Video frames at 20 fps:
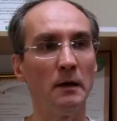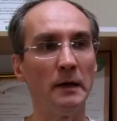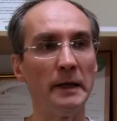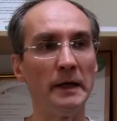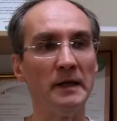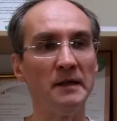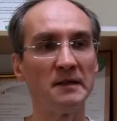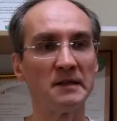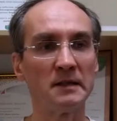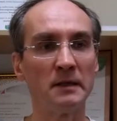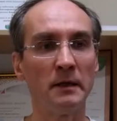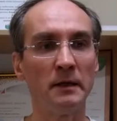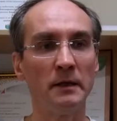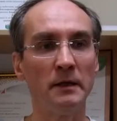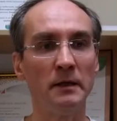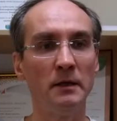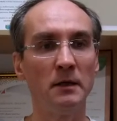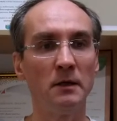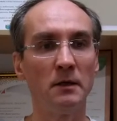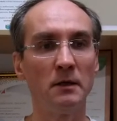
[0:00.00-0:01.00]
из-за
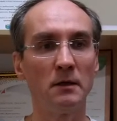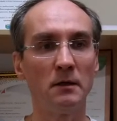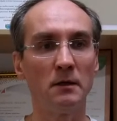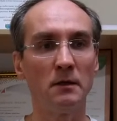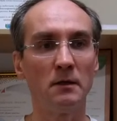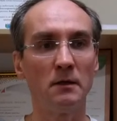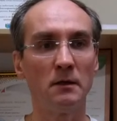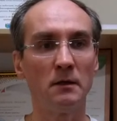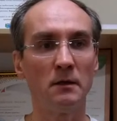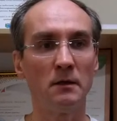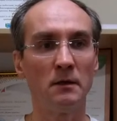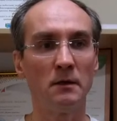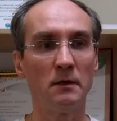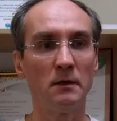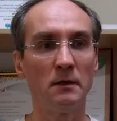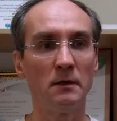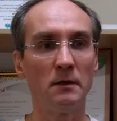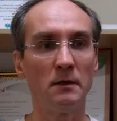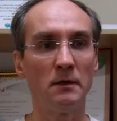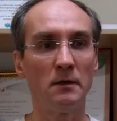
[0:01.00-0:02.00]
их
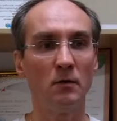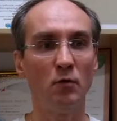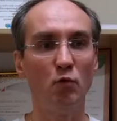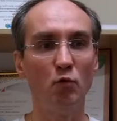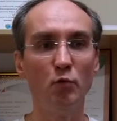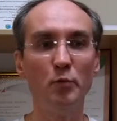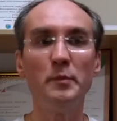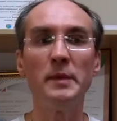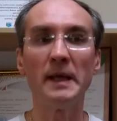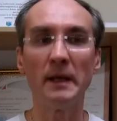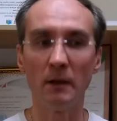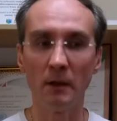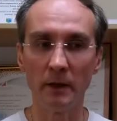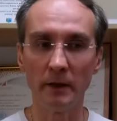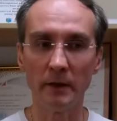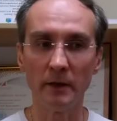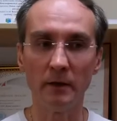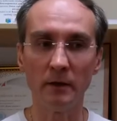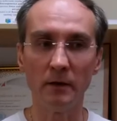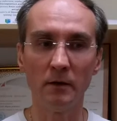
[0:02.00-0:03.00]

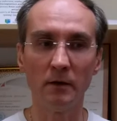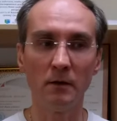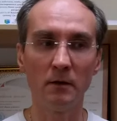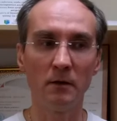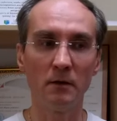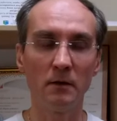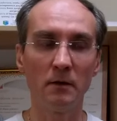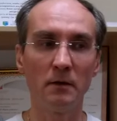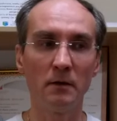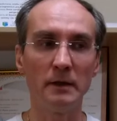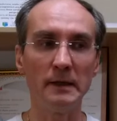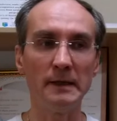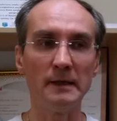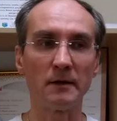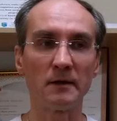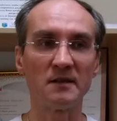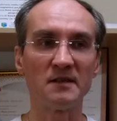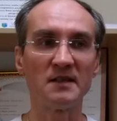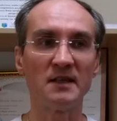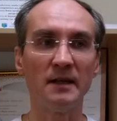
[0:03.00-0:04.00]
умелой и
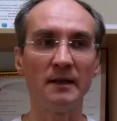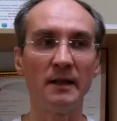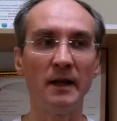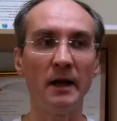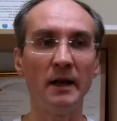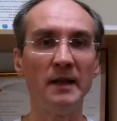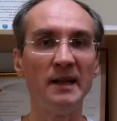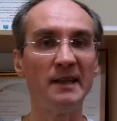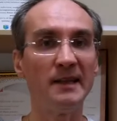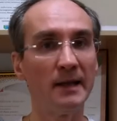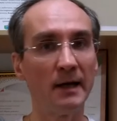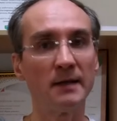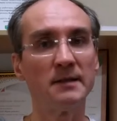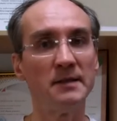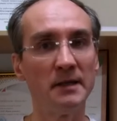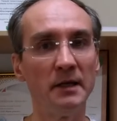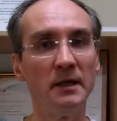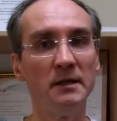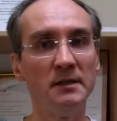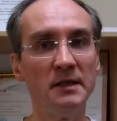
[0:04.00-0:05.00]
рациональной
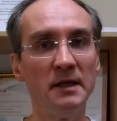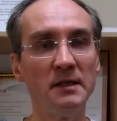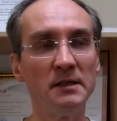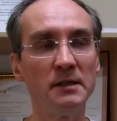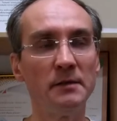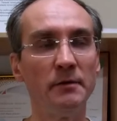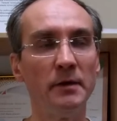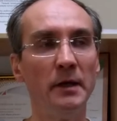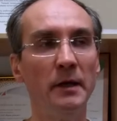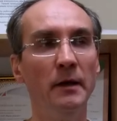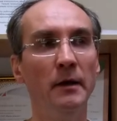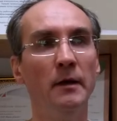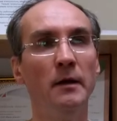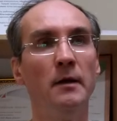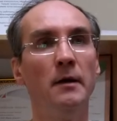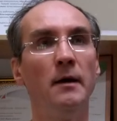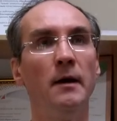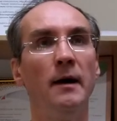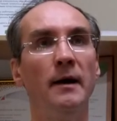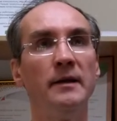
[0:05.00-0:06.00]
тактики действий –
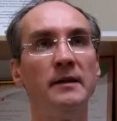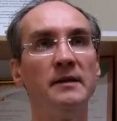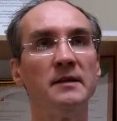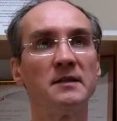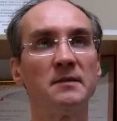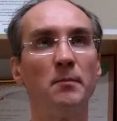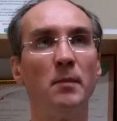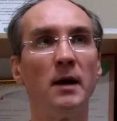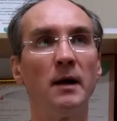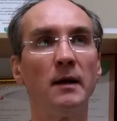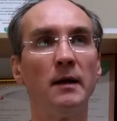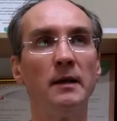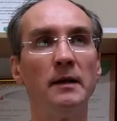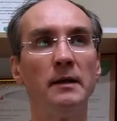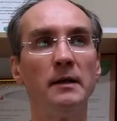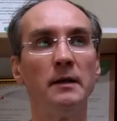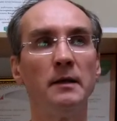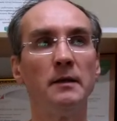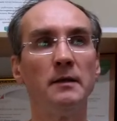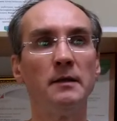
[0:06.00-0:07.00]
они
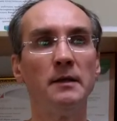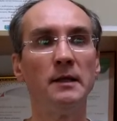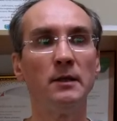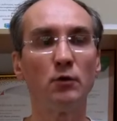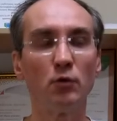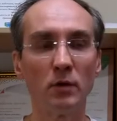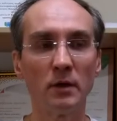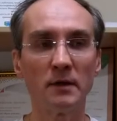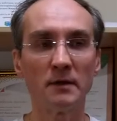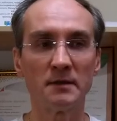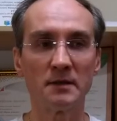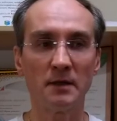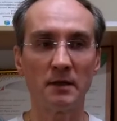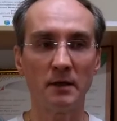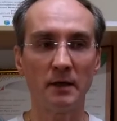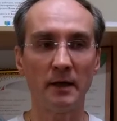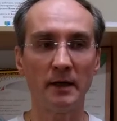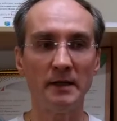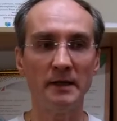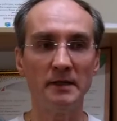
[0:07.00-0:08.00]
смогли не только
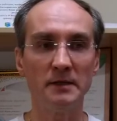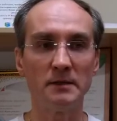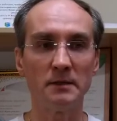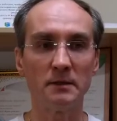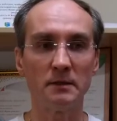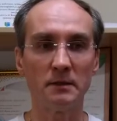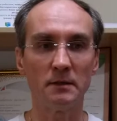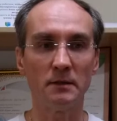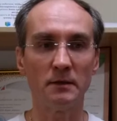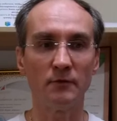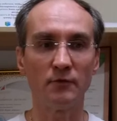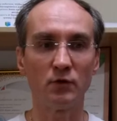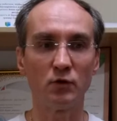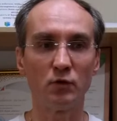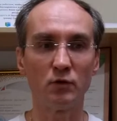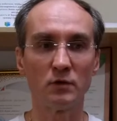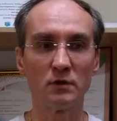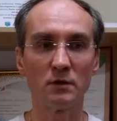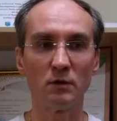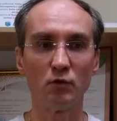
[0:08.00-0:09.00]
сохранить э, в
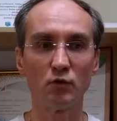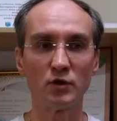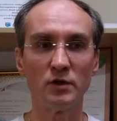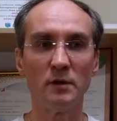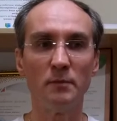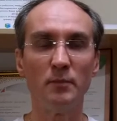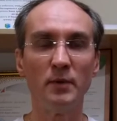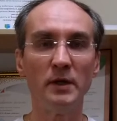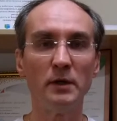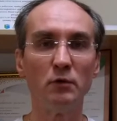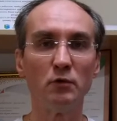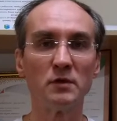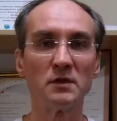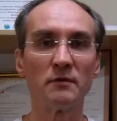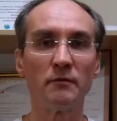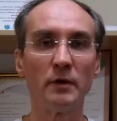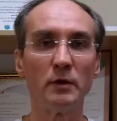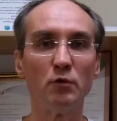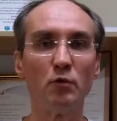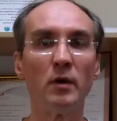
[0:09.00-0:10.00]
тот сложный период
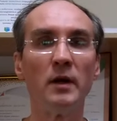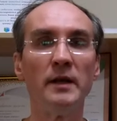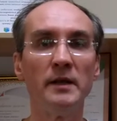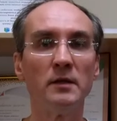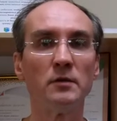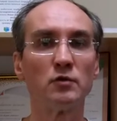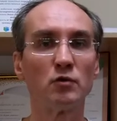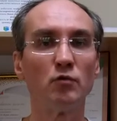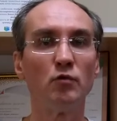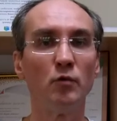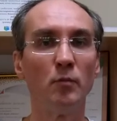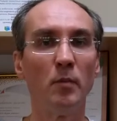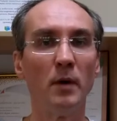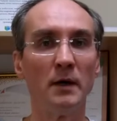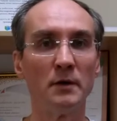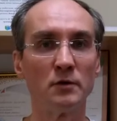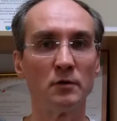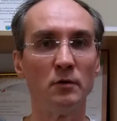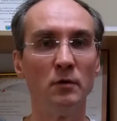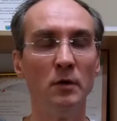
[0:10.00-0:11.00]
свою клиентскую
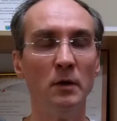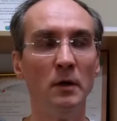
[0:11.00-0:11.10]
базу,